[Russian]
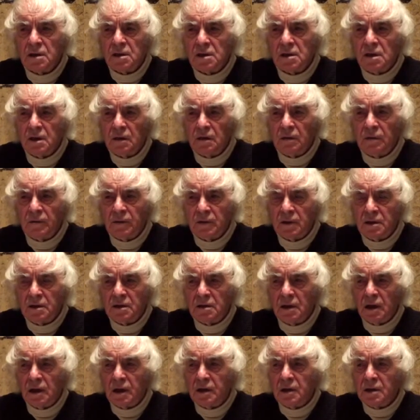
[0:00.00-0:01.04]
исследований,
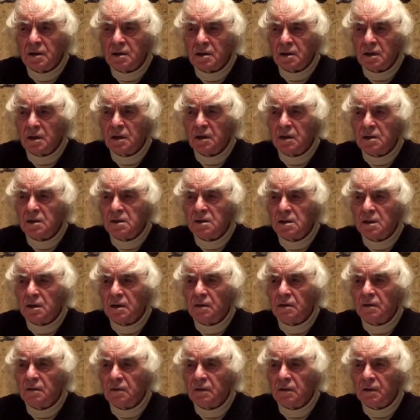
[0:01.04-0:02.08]
исторических
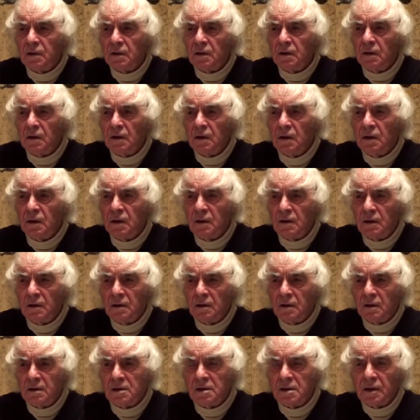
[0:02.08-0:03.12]
исследований,
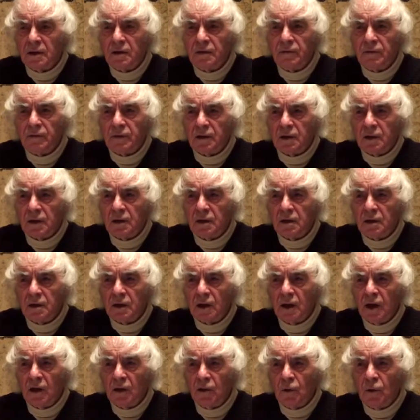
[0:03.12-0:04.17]
исследований
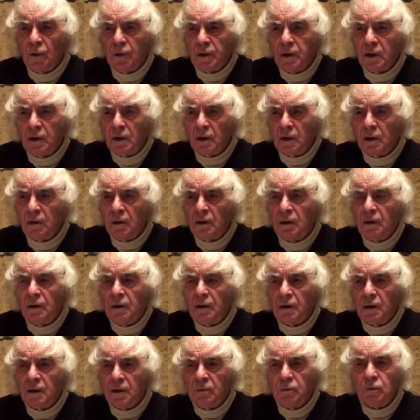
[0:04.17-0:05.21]
экологии
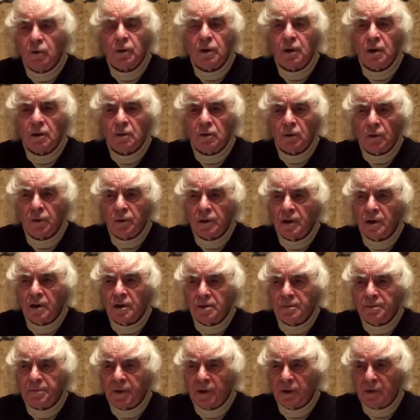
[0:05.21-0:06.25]
и многих других
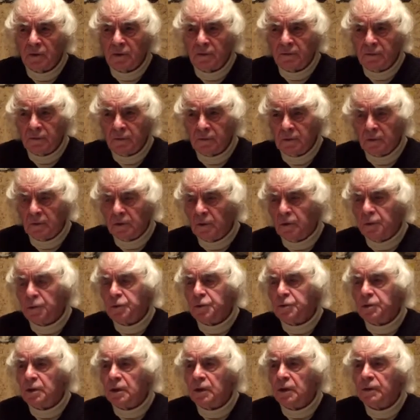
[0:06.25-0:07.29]
аспектов
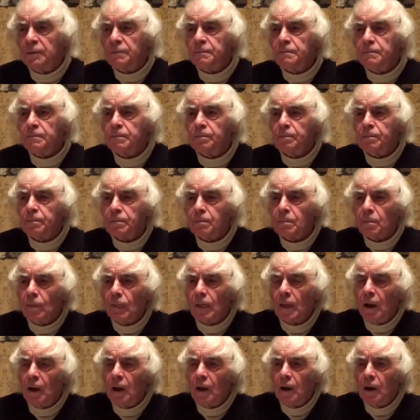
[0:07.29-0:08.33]
научных.
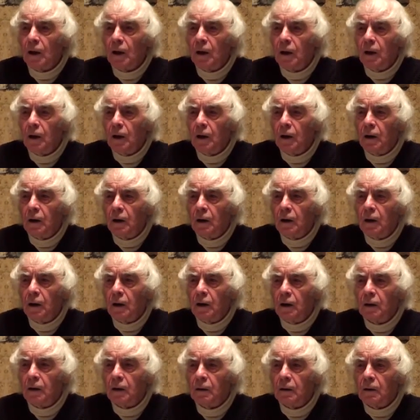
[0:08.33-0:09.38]

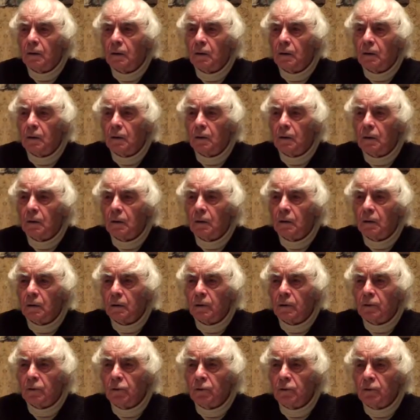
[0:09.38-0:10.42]
А,
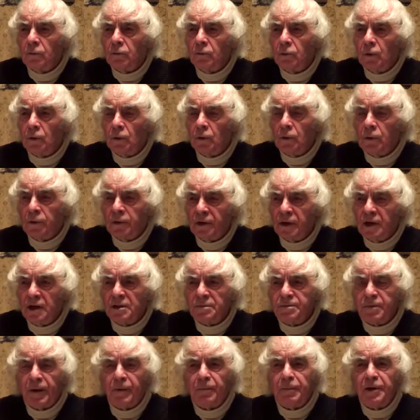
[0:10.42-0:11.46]
но
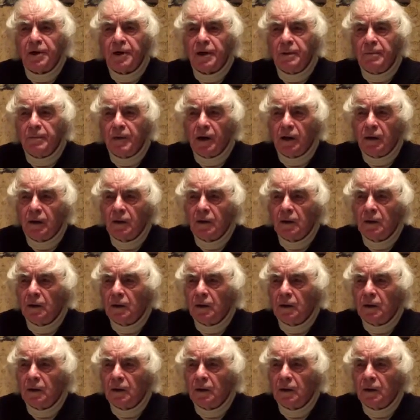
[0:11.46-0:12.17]
есть проблема –